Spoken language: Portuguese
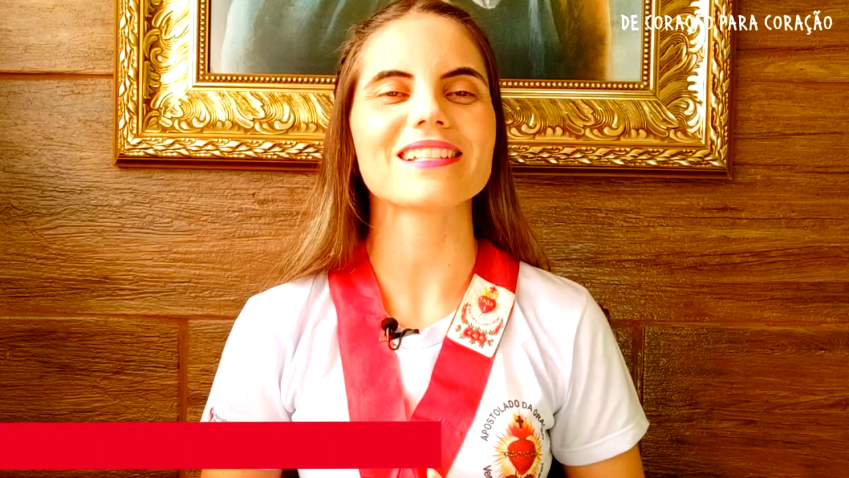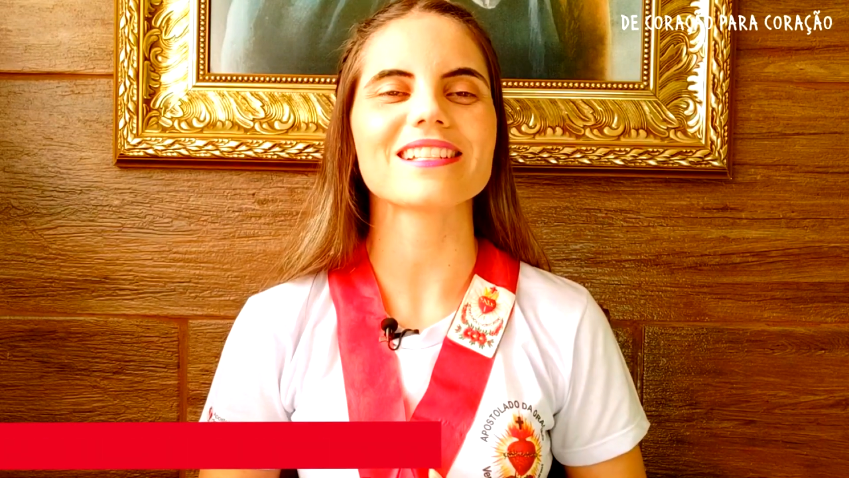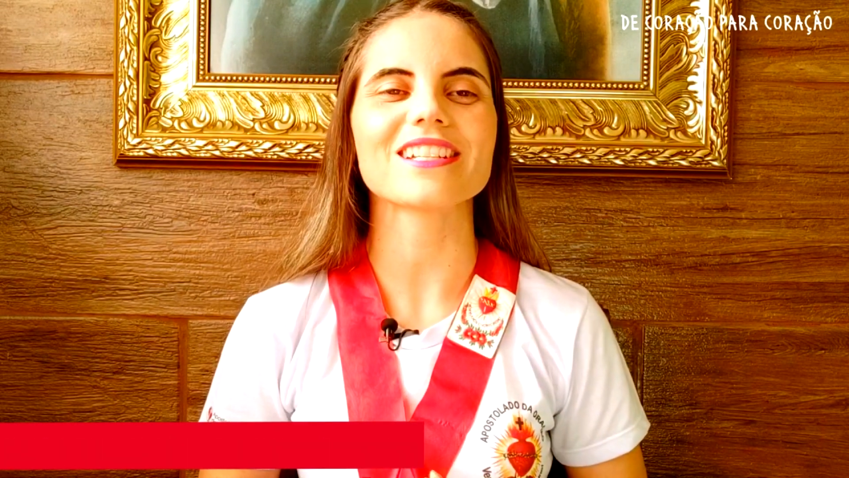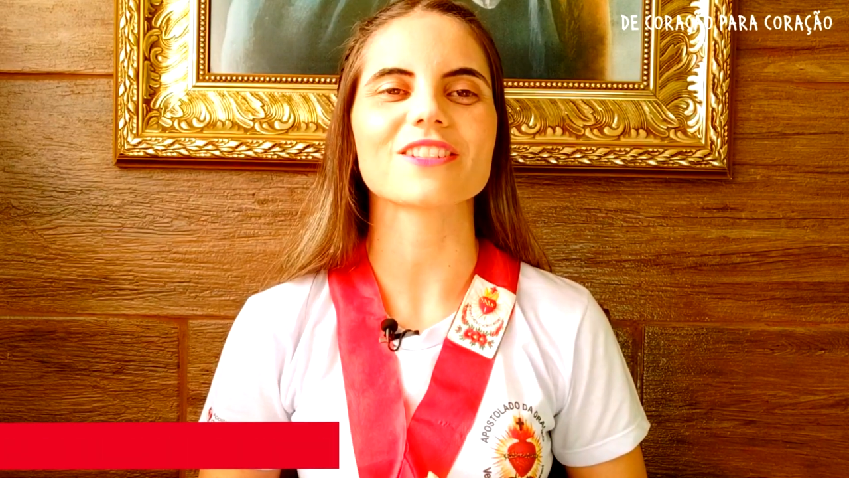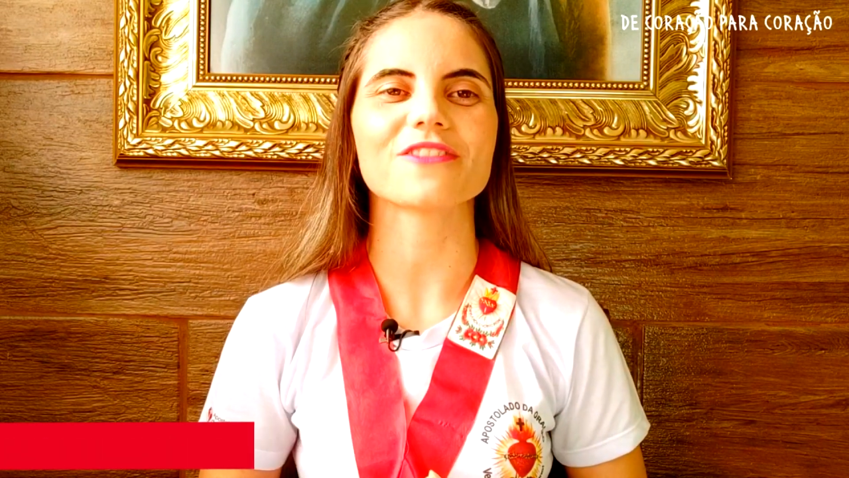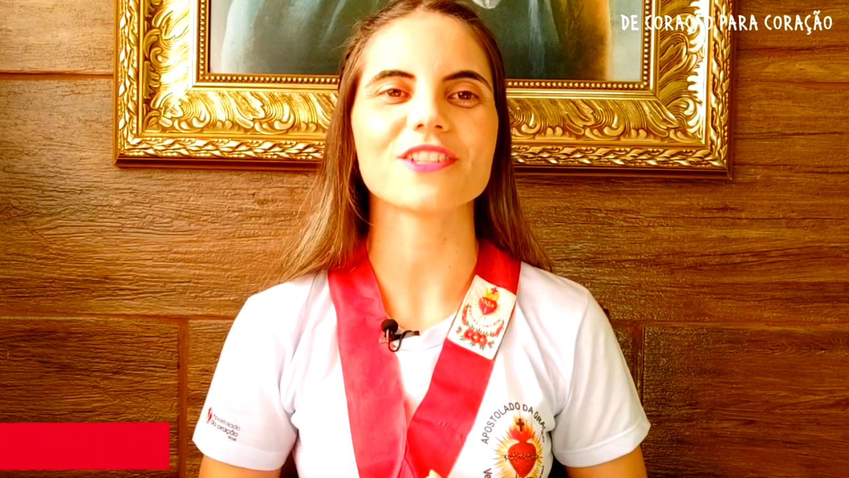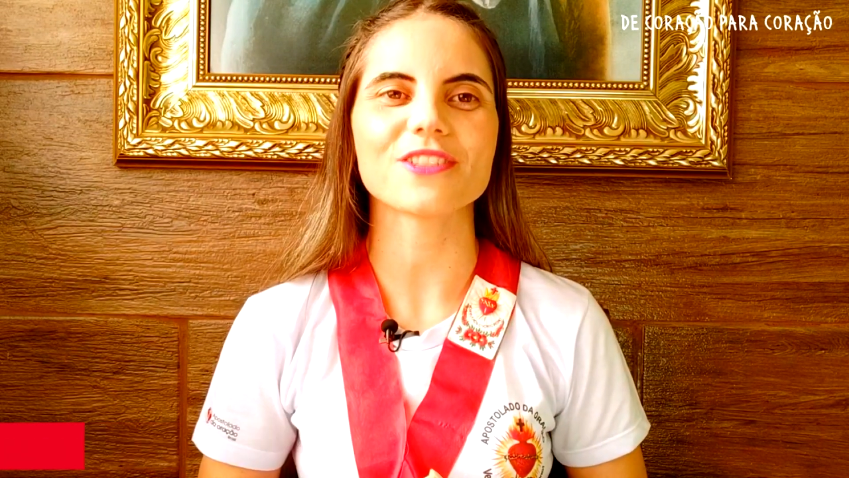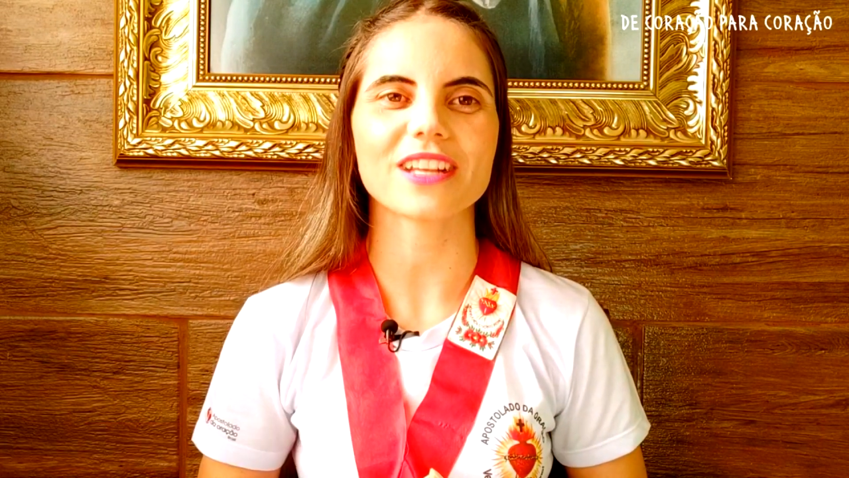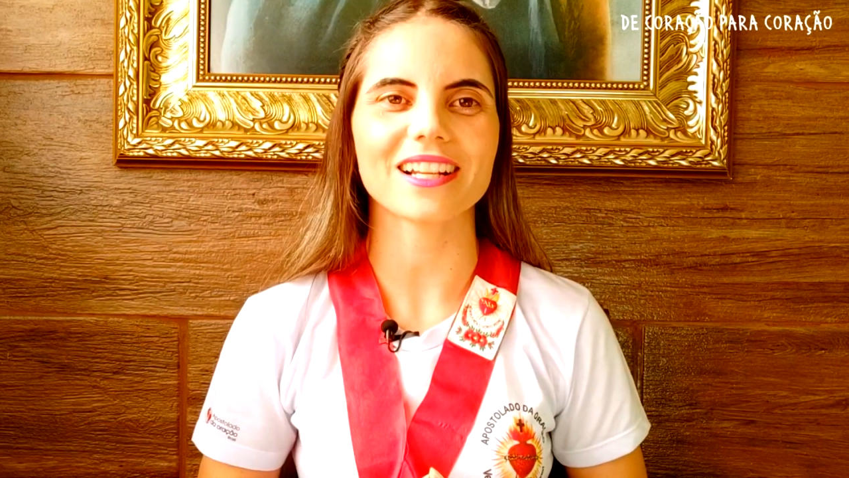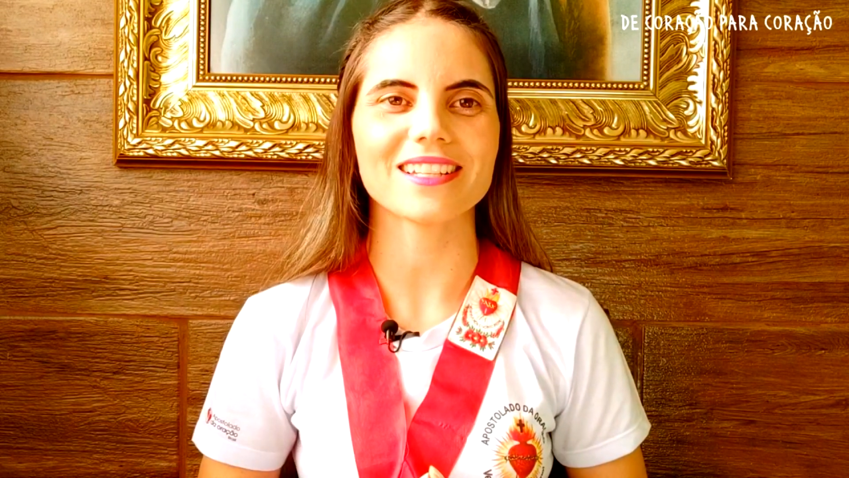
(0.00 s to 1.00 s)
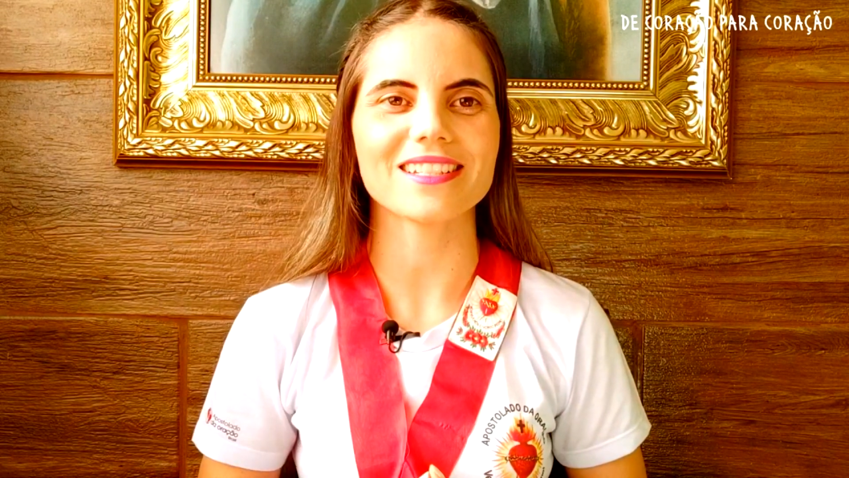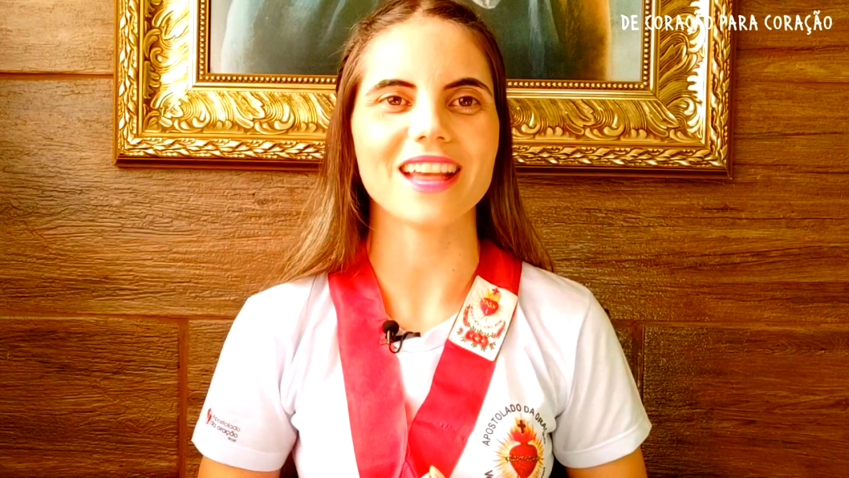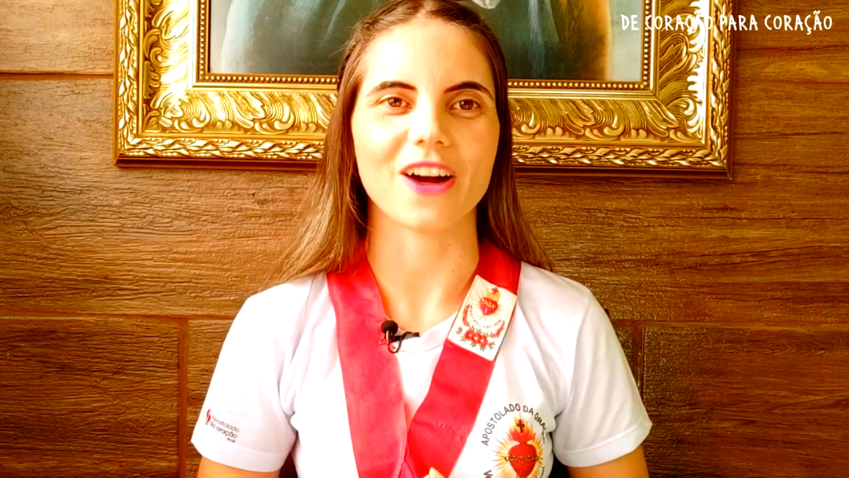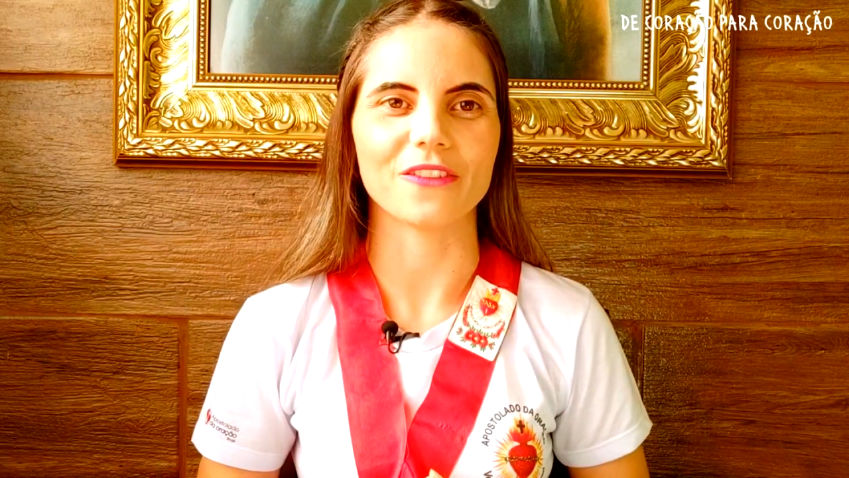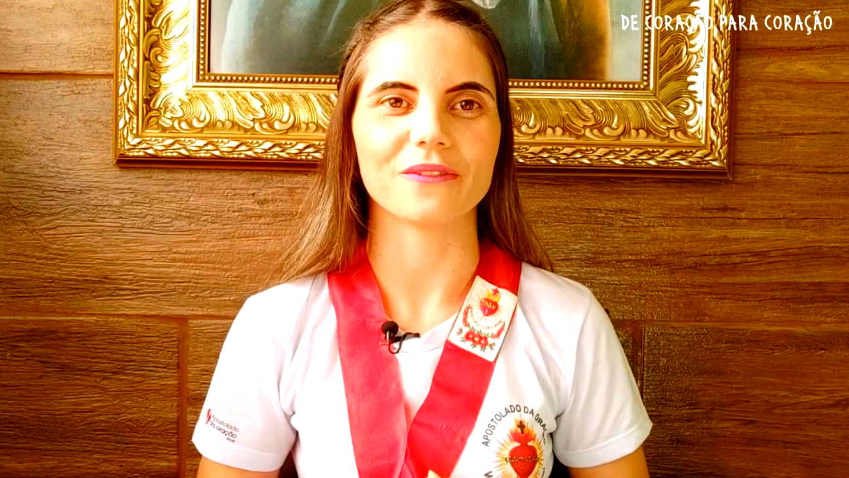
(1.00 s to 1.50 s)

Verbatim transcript: serviço eclesial.